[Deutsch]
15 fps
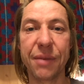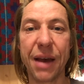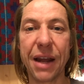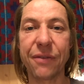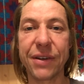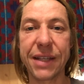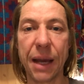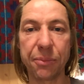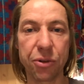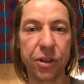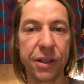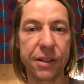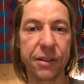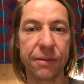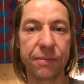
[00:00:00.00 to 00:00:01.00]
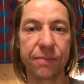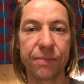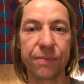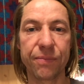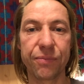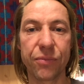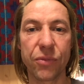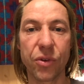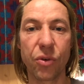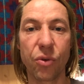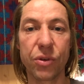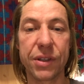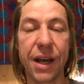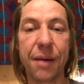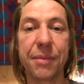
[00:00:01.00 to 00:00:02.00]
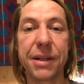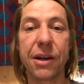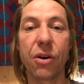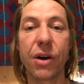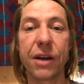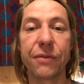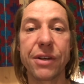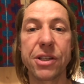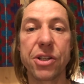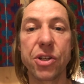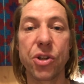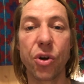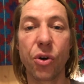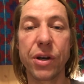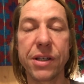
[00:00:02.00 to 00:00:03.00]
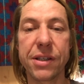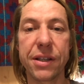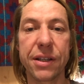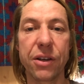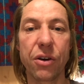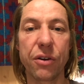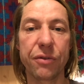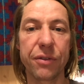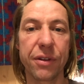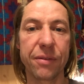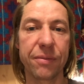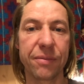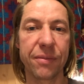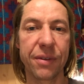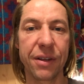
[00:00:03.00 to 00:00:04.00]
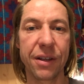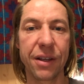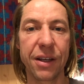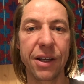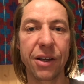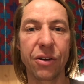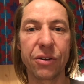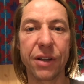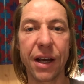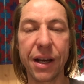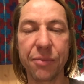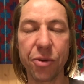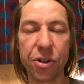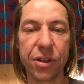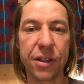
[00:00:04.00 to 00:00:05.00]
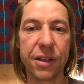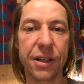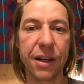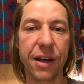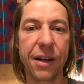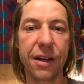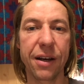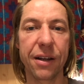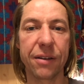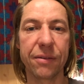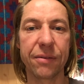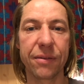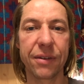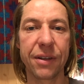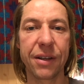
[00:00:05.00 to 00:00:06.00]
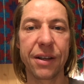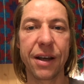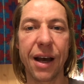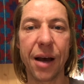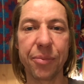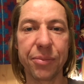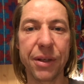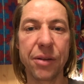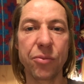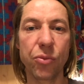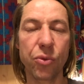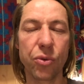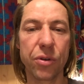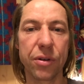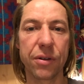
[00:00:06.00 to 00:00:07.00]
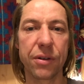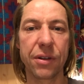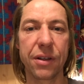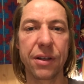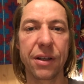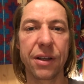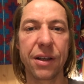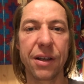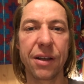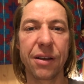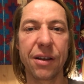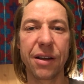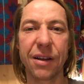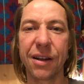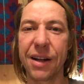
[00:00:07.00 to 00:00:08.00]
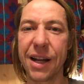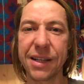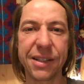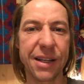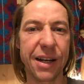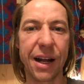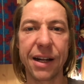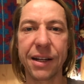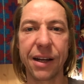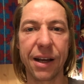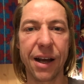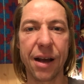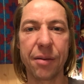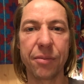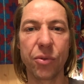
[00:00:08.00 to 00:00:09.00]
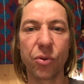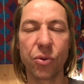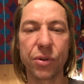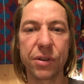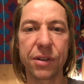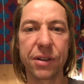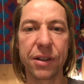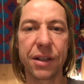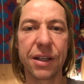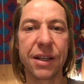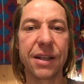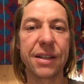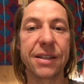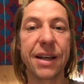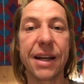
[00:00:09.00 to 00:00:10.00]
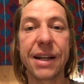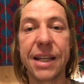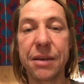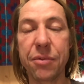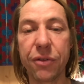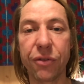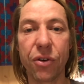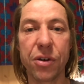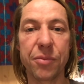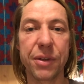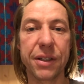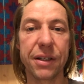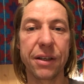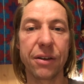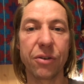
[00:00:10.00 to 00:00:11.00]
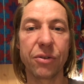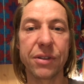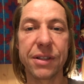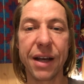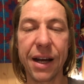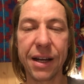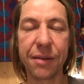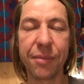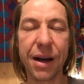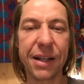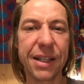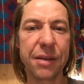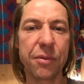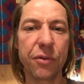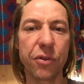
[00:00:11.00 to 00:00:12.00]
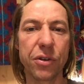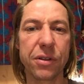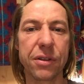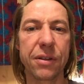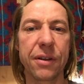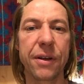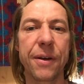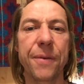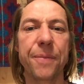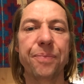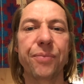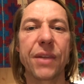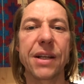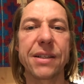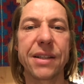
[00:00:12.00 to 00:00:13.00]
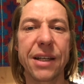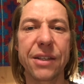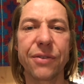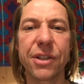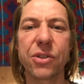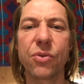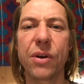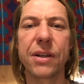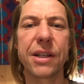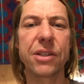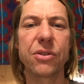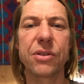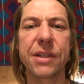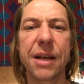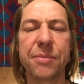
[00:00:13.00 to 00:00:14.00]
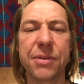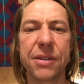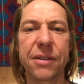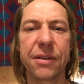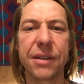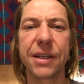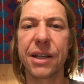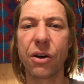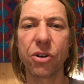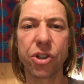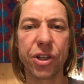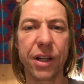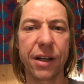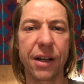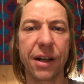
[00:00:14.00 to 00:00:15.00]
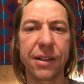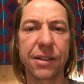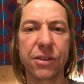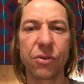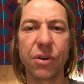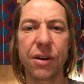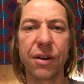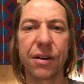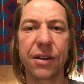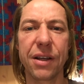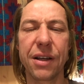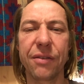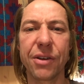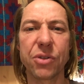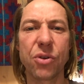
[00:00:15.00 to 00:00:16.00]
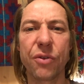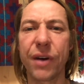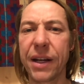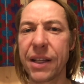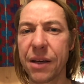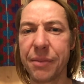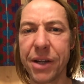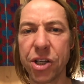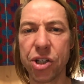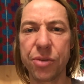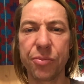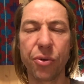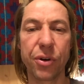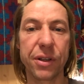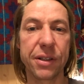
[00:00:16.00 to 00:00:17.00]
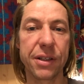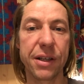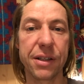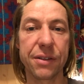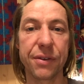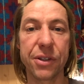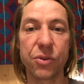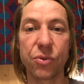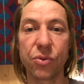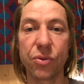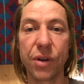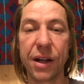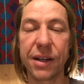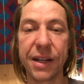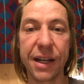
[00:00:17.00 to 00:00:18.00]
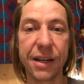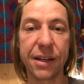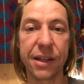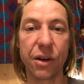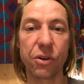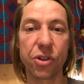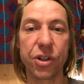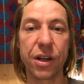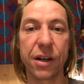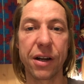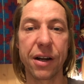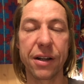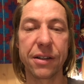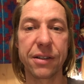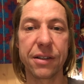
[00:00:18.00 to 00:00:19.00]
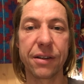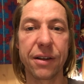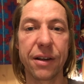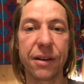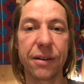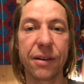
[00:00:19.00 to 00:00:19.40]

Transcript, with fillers: etwas abschließen und damit auch etwas Neues in dir öffnen. Und darin möchte ich dich einladen. Hab den Mut. Lass den alten Kram los. Sei liebevoll mit dir und sei, mach dir bewusst, dass das, was du an dir so selbst nicht ausstellen kannst oder was du auf andere Menschen projizierst, was du an denen nicht ausstellen kannst,